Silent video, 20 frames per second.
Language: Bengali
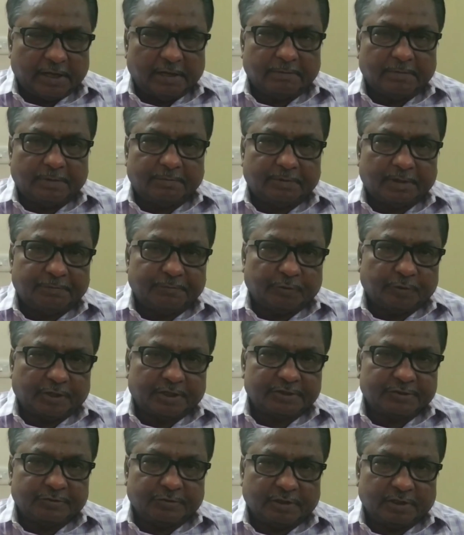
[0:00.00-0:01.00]
নাম আমরা
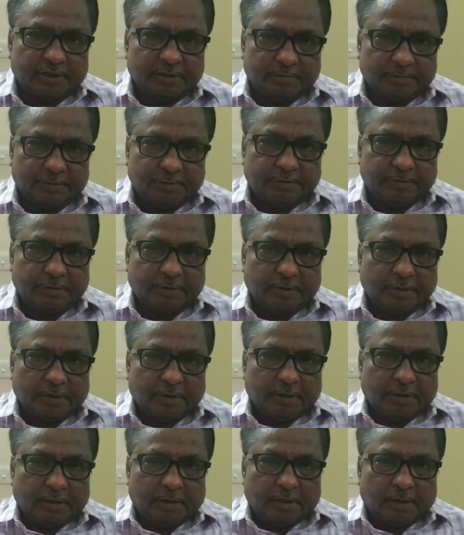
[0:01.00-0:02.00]
প্রকাশ করে দেব
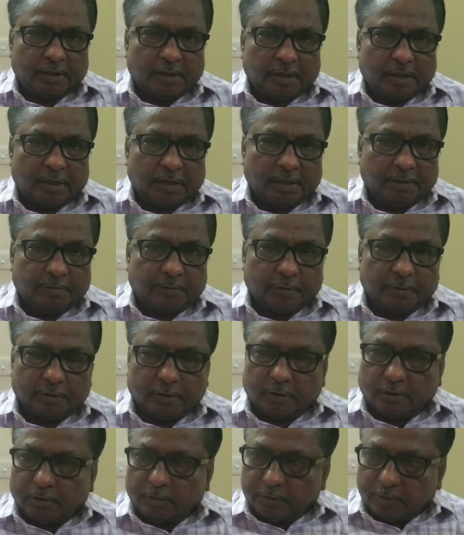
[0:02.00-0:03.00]
এবং
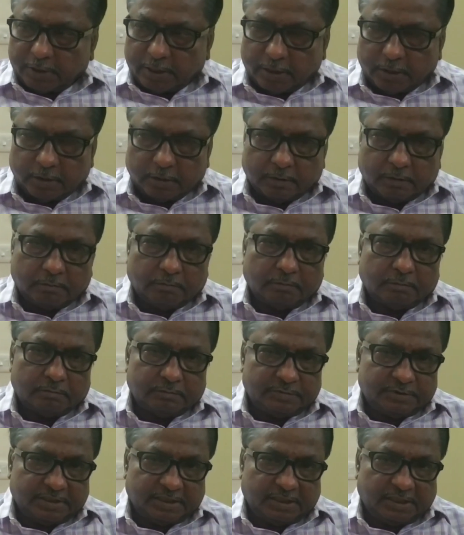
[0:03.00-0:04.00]
ওনার
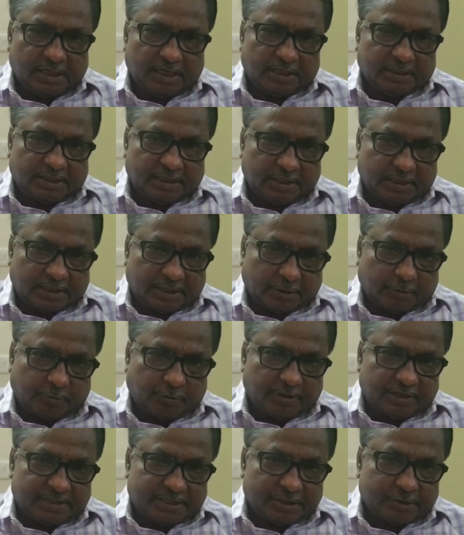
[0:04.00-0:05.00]
যিনি আর কি এটা
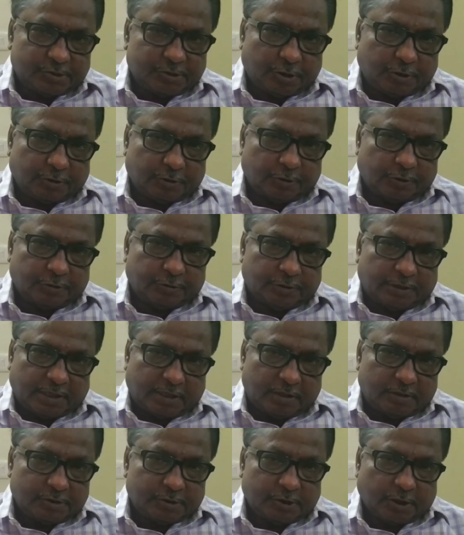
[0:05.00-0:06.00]
করেছেন সংকলনটা
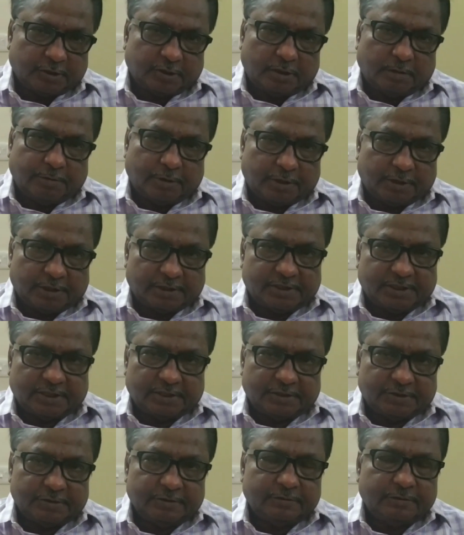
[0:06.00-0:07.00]
সন্ধ্যা
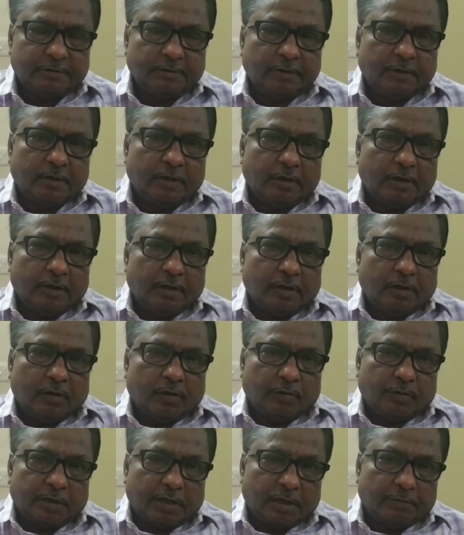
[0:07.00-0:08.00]
ভট্টাচার্য
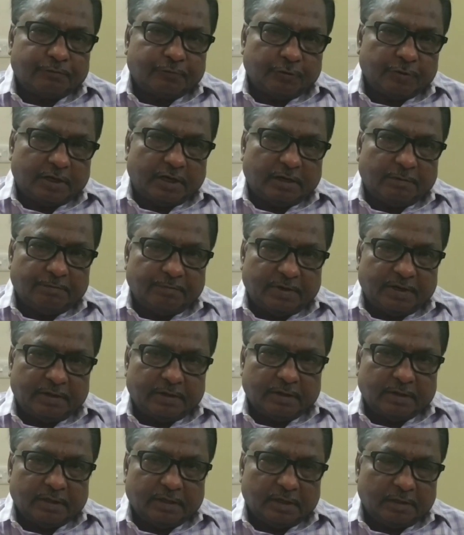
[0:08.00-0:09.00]
ওনার ফোন নাম্বার
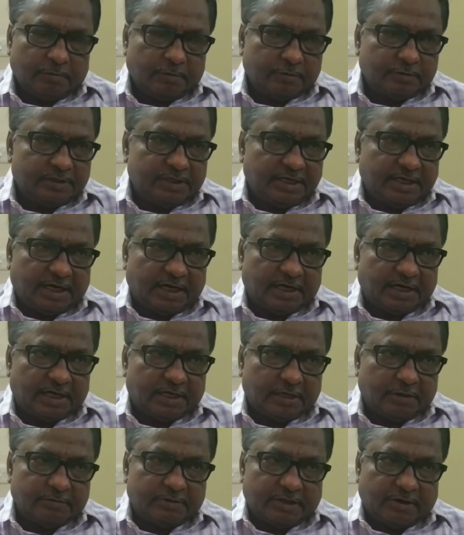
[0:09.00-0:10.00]
এবং
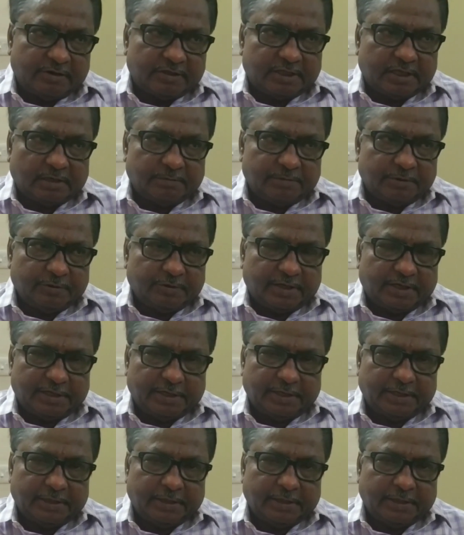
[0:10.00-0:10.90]
ঠিকানাটাও দেওয়া থাকবে ওখানে